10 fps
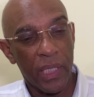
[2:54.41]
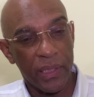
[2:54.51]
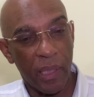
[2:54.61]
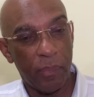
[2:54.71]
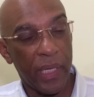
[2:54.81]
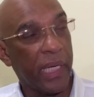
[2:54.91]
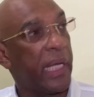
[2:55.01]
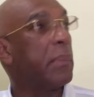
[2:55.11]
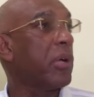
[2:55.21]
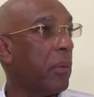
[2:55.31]
del
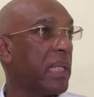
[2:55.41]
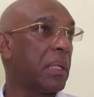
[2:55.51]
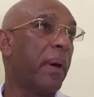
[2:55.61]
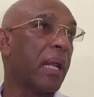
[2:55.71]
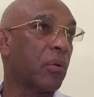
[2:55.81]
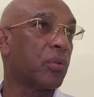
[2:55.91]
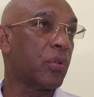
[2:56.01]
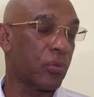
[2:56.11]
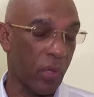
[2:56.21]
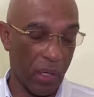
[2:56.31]
PLR, porque va a trabajar con
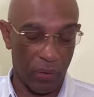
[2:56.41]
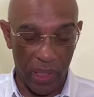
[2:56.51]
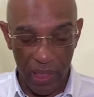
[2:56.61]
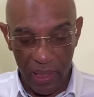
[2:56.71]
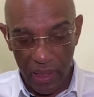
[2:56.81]
nosotros ahora